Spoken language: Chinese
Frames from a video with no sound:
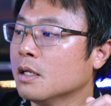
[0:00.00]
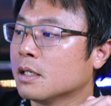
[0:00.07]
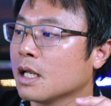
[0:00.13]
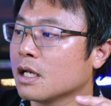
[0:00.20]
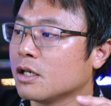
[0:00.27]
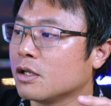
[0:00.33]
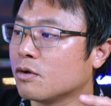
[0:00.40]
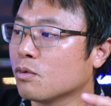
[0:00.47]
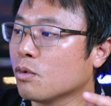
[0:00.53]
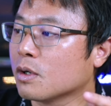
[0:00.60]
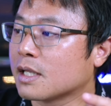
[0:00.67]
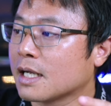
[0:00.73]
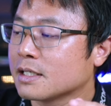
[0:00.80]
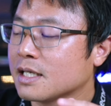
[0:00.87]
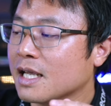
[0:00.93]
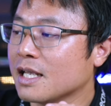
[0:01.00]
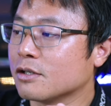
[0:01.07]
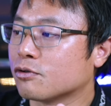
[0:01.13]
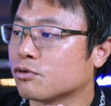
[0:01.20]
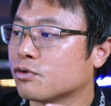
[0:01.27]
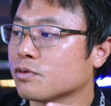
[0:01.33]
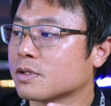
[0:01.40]
那你如果他现在
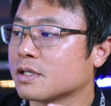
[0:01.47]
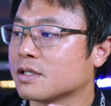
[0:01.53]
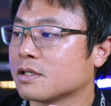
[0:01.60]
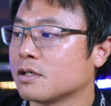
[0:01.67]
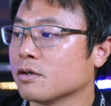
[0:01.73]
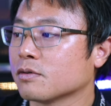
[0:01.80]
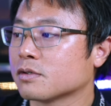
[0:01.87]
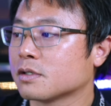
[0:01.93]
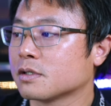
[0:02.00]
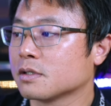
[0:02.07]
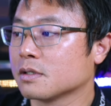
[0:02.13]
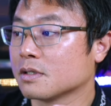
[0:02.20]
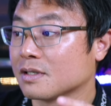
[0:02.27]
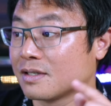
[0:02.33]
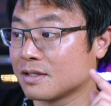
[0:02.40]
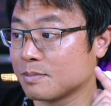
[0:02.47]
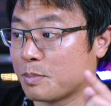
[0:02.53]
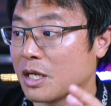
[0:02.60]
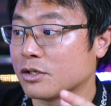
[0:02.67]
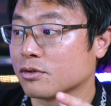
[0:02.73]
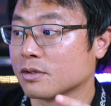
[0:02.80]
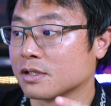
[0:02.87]
introduce skills
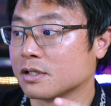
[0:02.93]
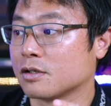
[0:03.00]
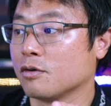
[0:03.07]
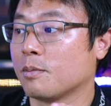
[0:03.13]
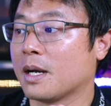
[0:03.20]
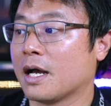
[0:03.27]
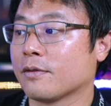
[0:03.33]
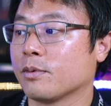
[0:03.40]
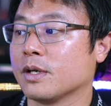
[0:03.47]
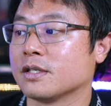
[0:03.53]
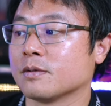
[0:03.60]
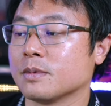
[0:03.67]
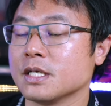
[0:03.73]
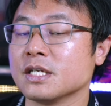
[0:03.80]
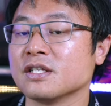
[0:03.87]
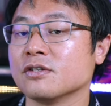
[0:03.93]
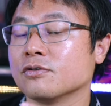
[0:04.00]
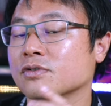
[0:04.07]
specialist skill pathway 什么意思？